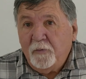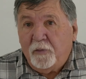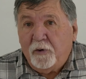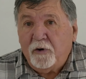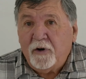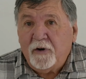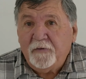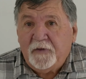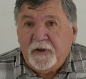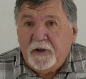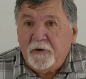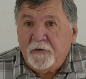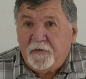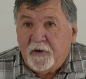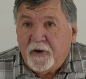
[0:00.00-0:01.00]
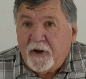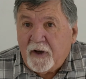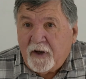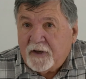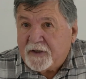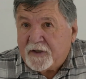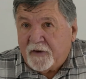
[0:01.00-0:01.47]
ponts en fil de fer,
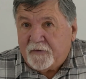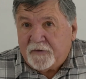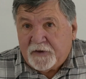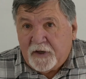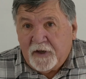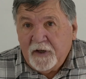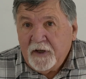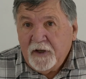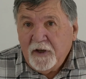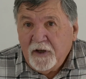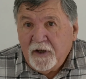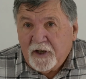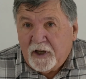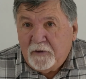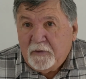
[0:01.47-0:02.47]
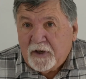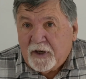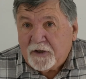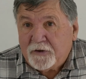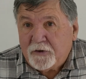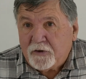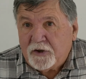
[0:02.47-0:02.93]
et ça faisait
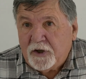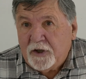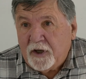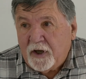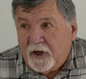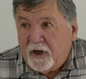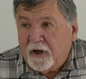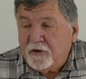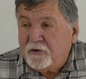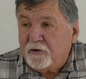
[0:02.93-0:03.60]
l'admiration générale.